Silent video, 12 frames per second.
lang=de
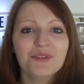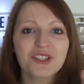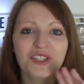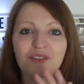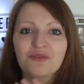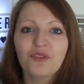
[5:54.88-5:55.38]
ein
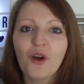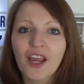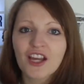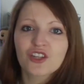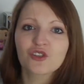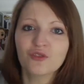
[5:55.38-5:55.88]
bisschen
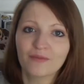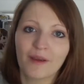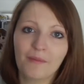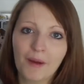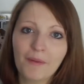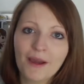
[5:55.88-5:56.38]
vorher schon
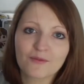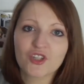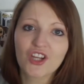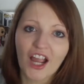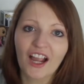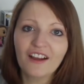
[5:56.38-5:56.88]
bei Mama
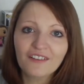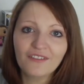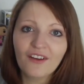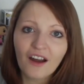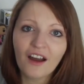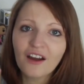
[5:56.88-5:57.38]
im Schrank
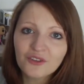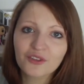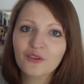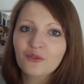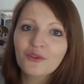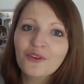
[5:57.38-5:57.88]

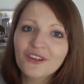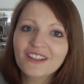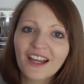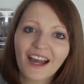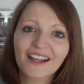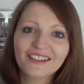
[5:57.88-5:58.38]
war und
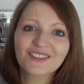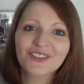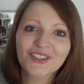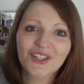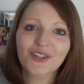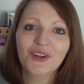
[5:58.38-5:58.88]
gewühlt
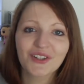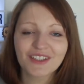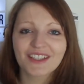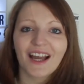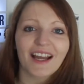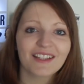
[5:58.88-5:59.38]
hat und
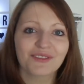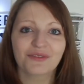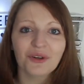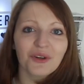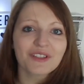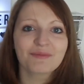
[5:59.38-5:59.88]
geguckt hat,
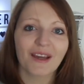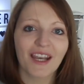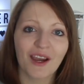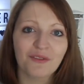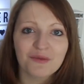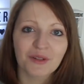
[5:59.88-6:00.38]
wo ist
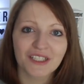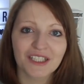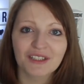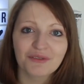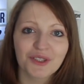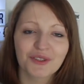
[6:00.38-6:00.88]
meine Harry
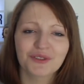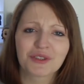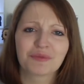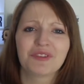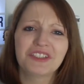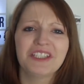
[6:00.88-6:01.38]
Potter DVD
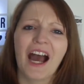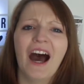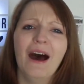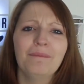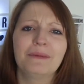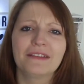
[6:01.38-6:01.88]
und ich will sie
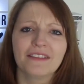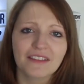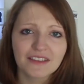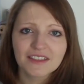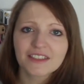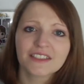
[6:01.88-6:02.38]

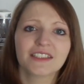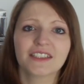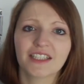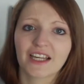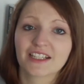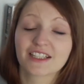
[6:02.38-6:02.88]
haben.
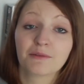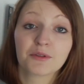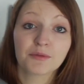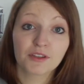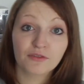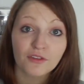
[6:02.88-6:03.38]
Ja, das
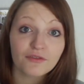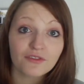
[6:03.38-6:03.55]
habe ich mit